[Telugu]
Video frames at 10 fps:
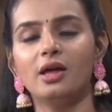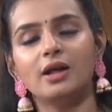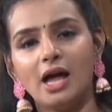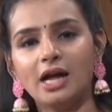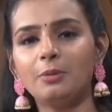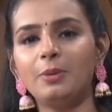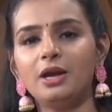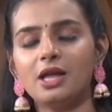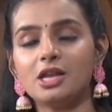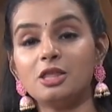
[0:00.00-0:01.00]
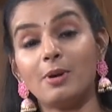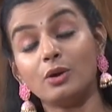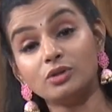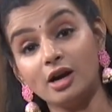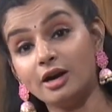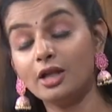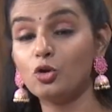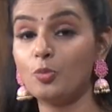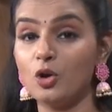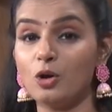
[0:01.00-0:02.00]
రాగి పిండి అనేది బరువు తగ్గడానికి
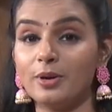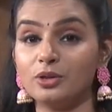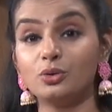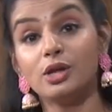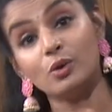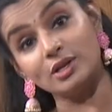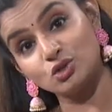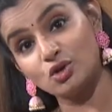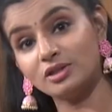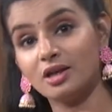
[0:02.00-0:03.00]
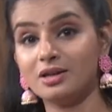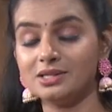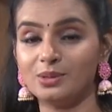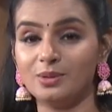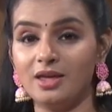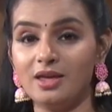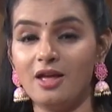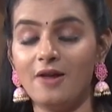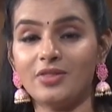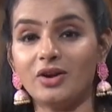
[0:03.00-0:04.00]
ఉపయోగపడుతుంది కొలెస్ట్రాల్ తగ్గిస్తుంది
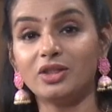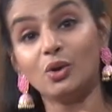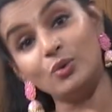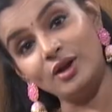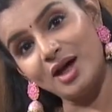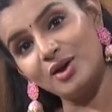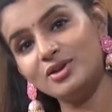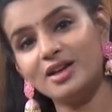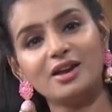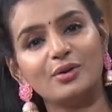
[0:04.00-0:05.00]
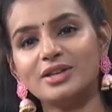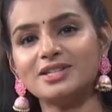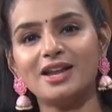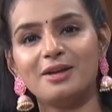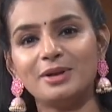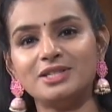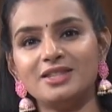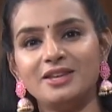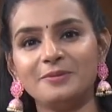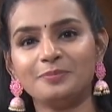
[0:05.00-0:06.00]
తర్వాత గుండె ఆరోగ్యానికి కూడా చాలా మంచిది